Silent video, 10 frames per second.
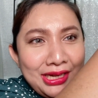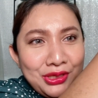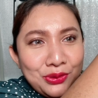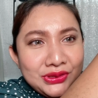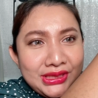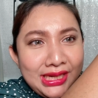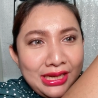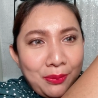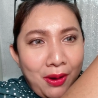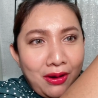ดูสิแล้ว
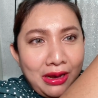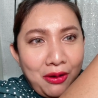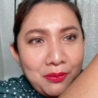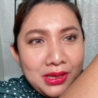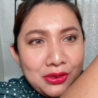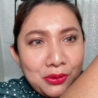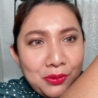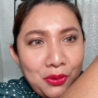พอเราเอามือลู